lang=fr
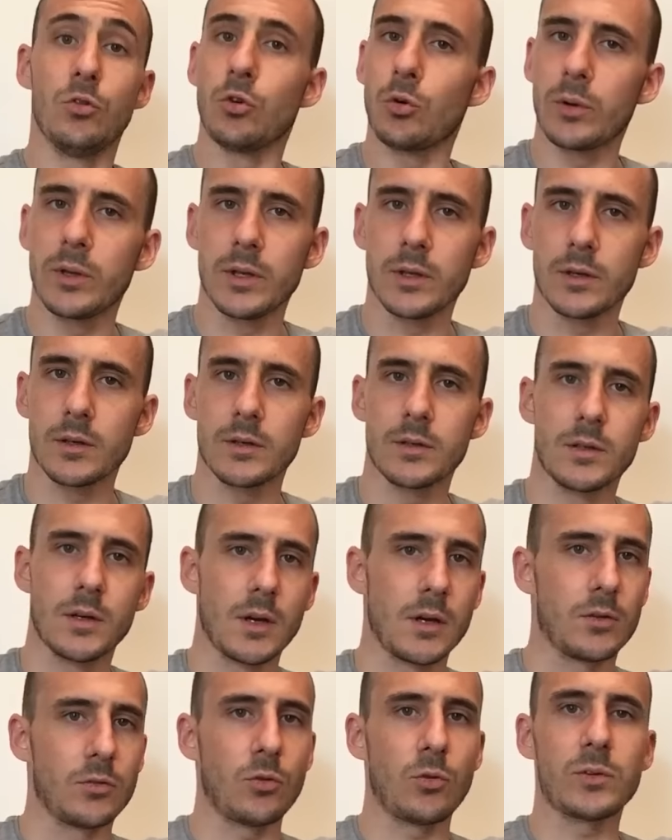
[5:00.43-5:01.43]
une ruine
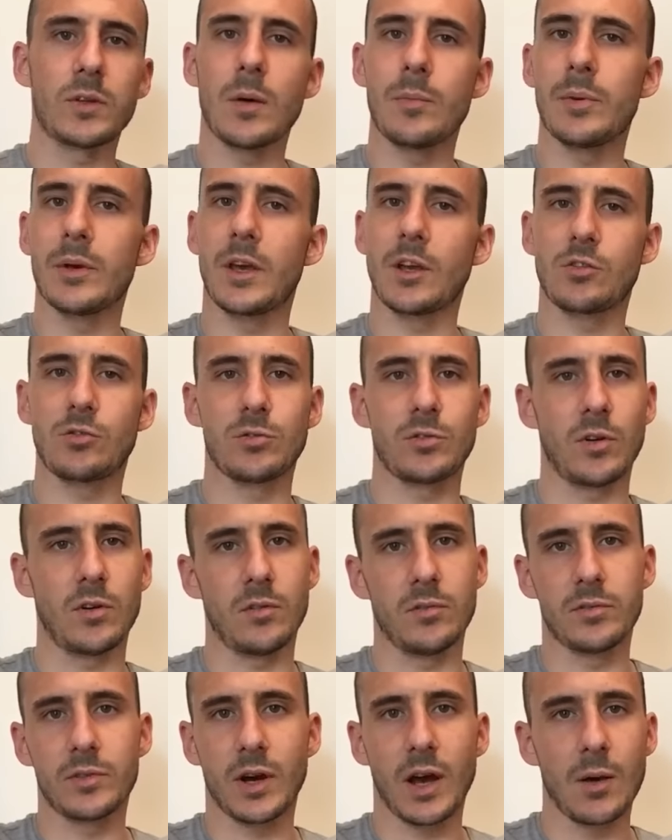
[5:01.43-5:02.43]
de retaper quelque chose
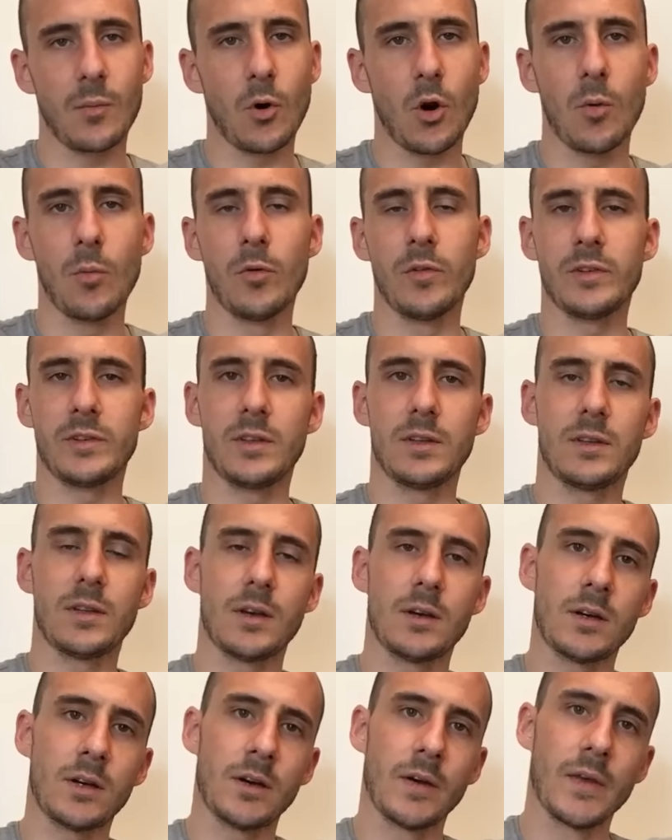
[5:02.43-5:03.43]
en vraiment mauvais
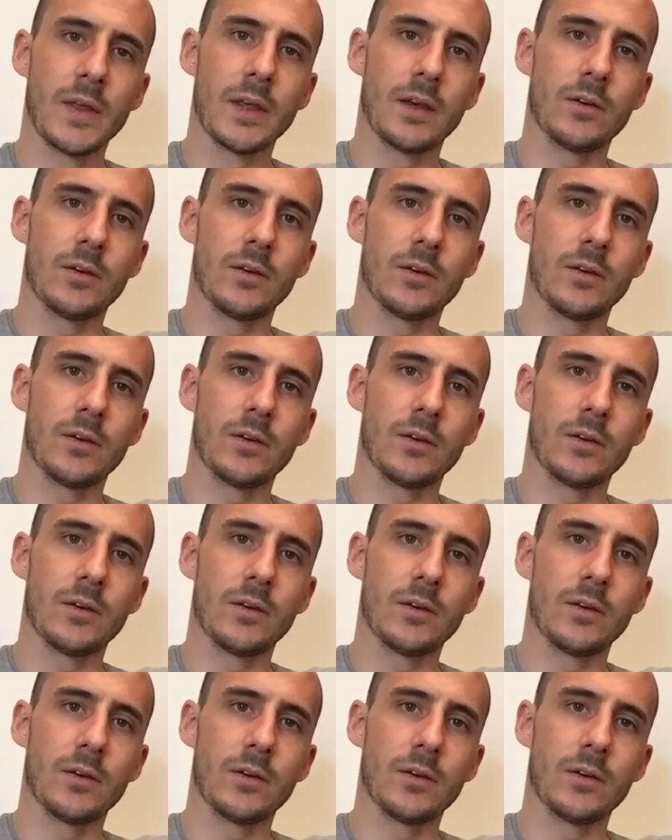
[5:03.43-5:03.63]
état